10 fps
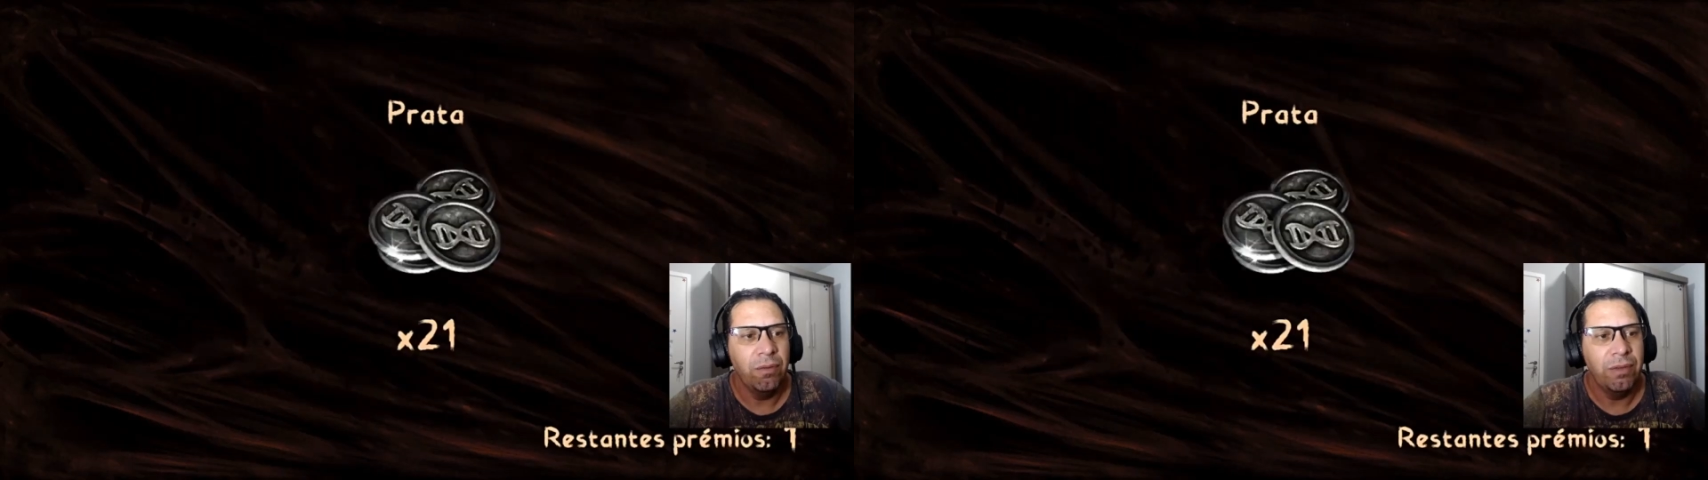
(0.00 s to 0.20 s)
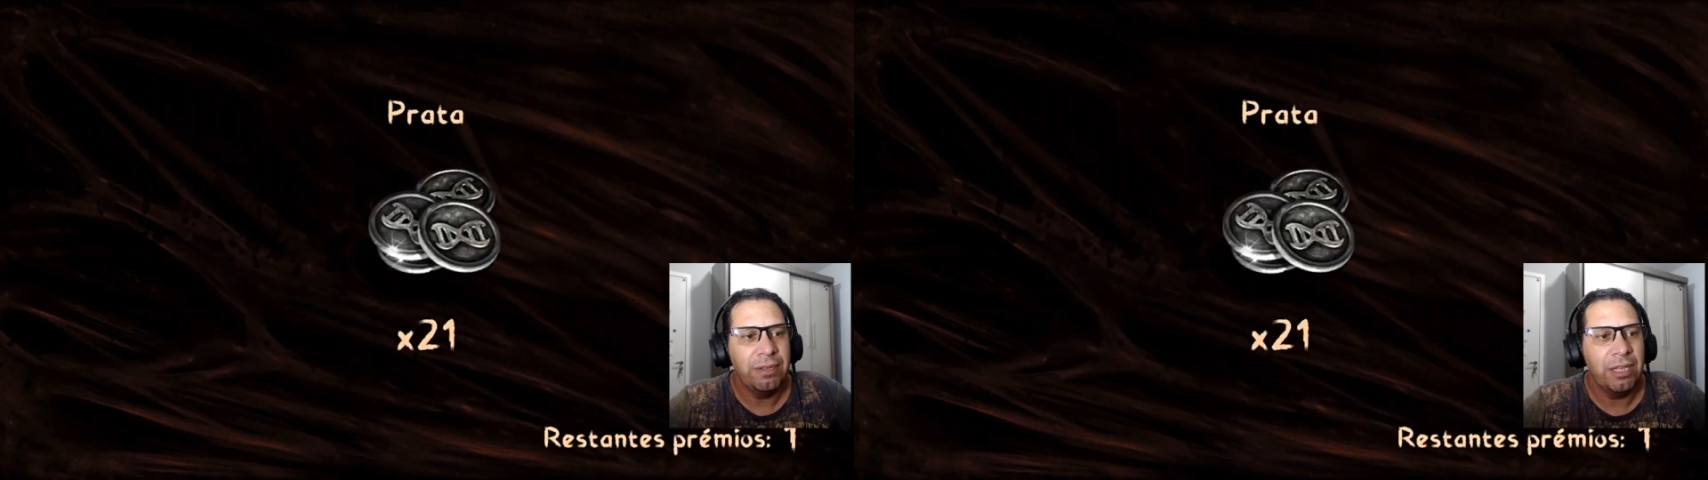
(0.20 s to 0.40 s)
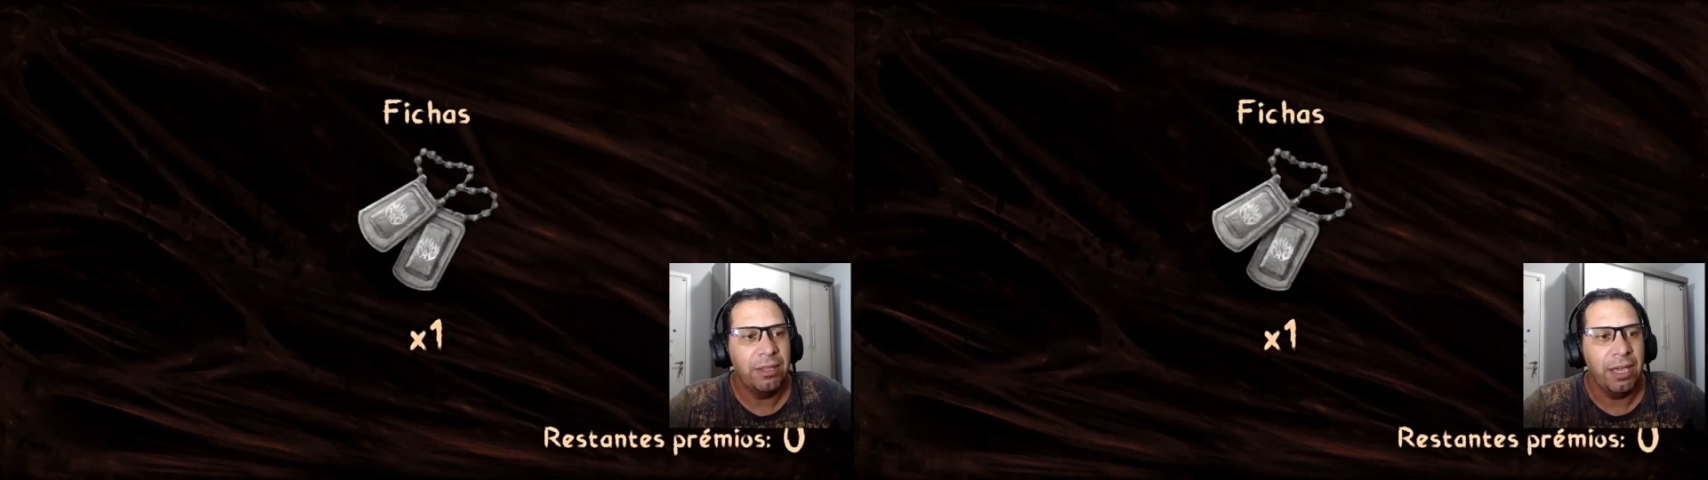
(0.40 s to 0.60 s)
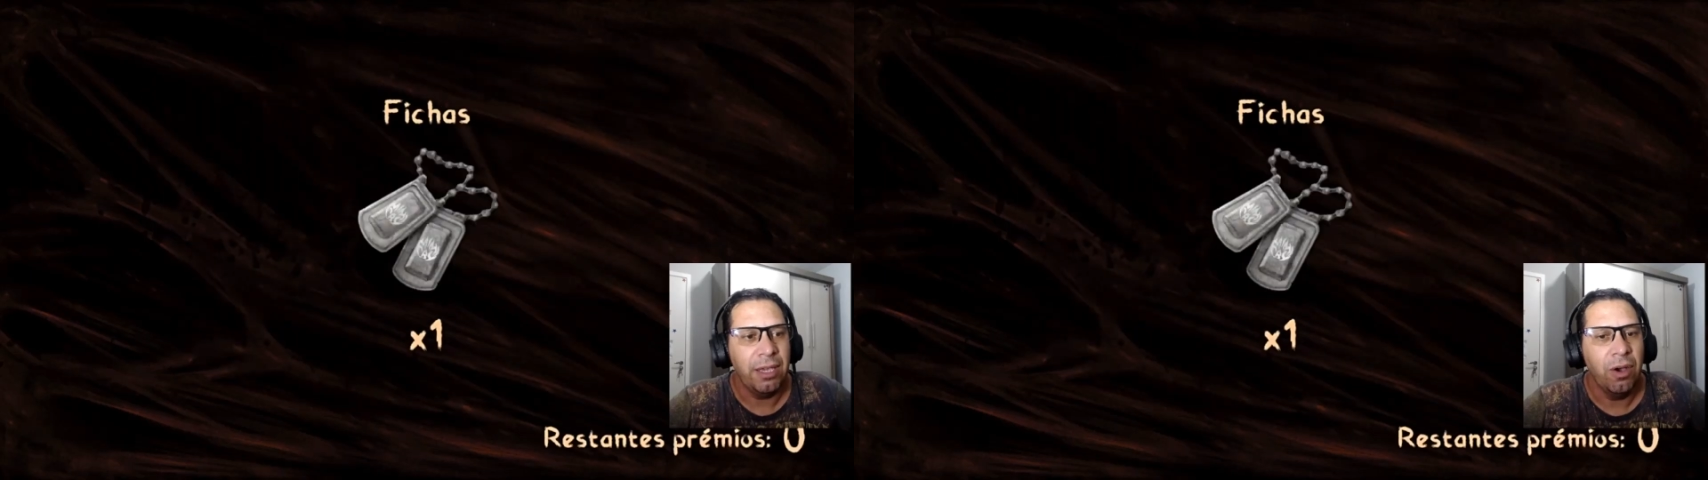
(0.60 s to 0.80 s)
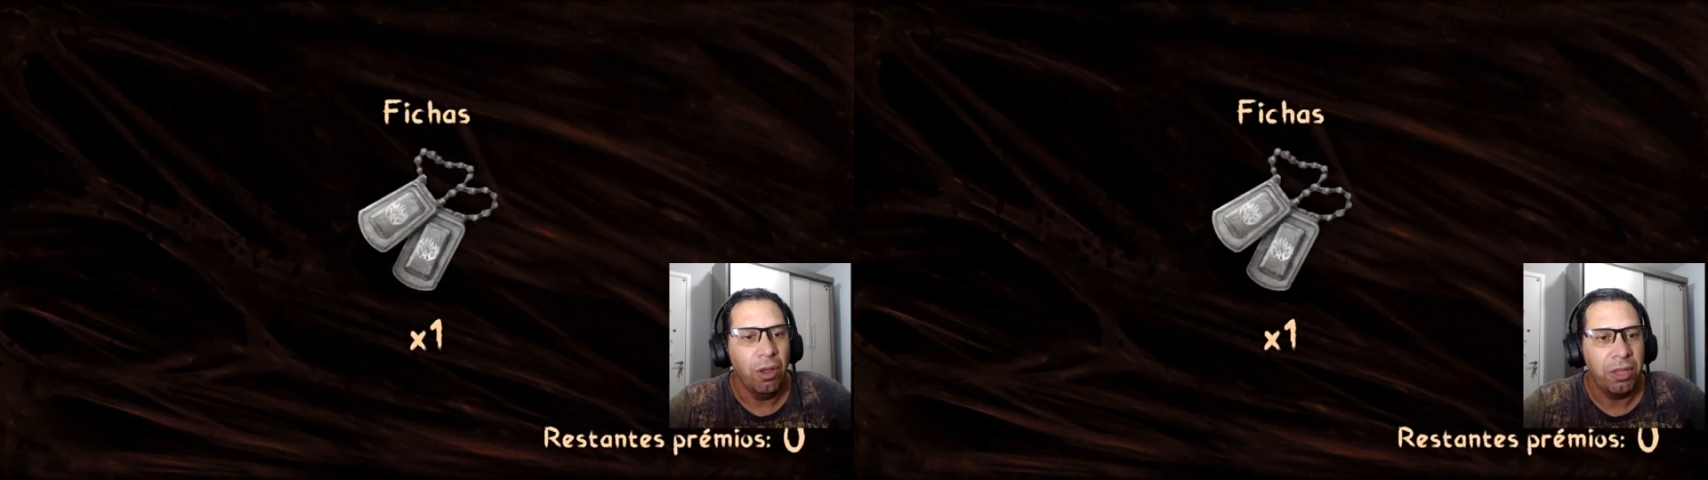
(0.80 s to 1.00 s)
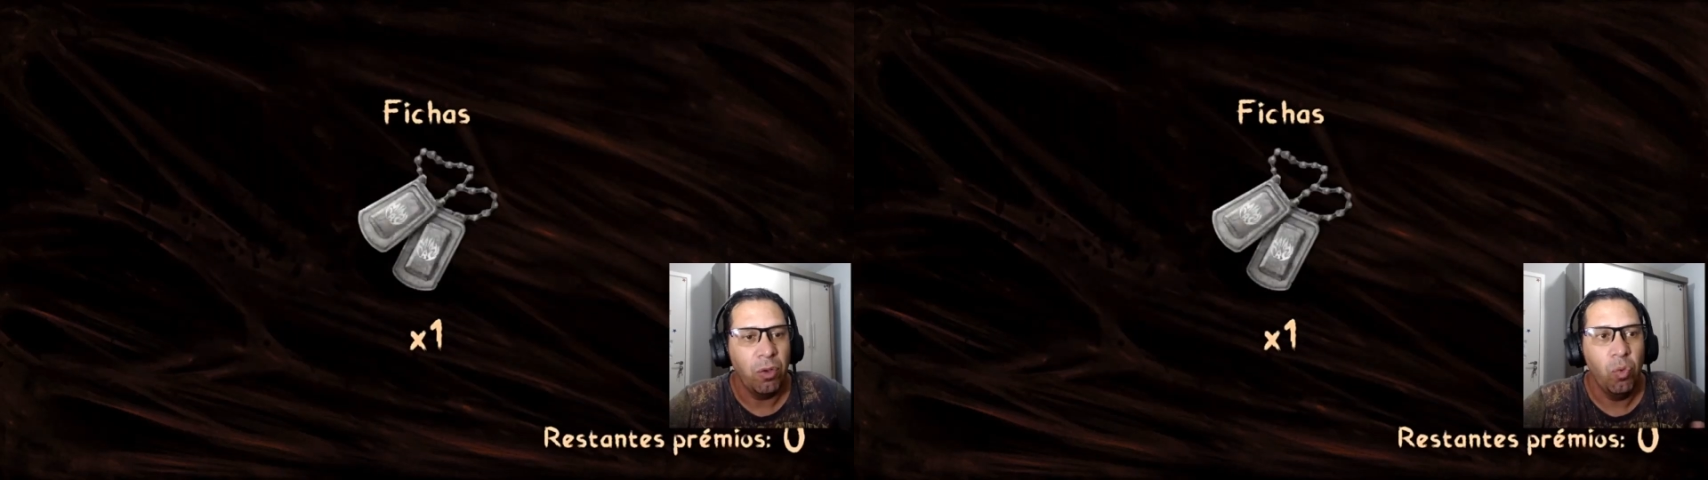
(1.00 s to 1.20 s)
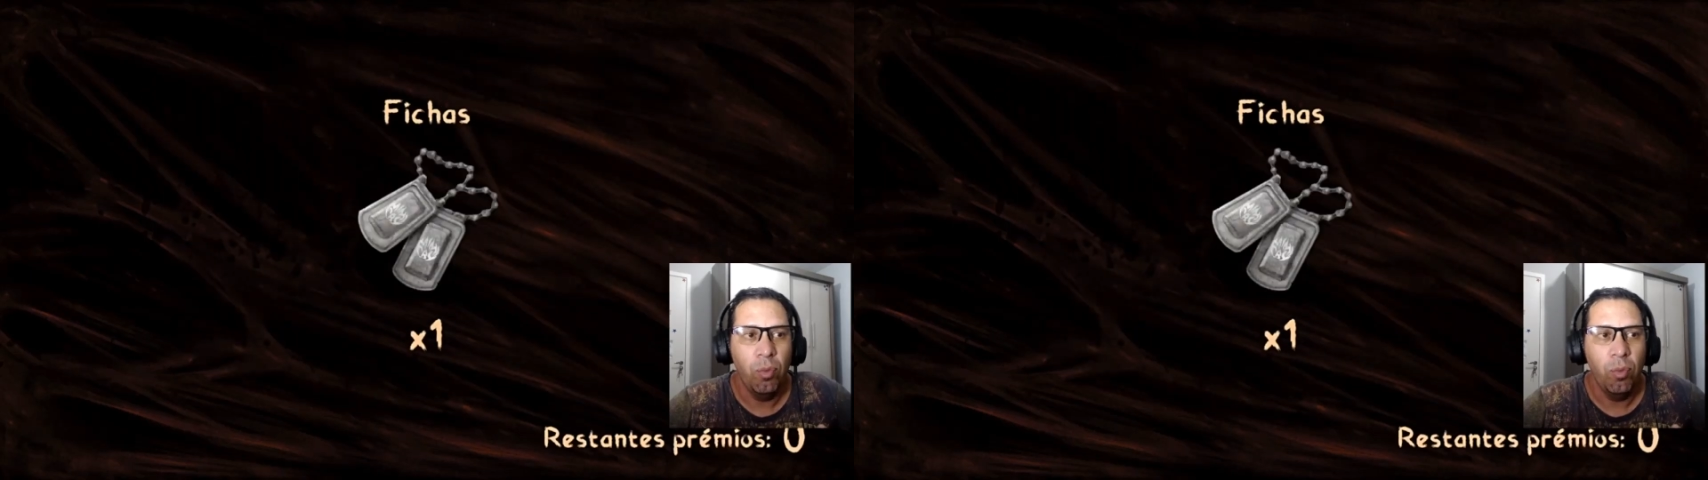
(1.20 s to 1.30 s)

Vamos ver se aqui tem. Ó, tem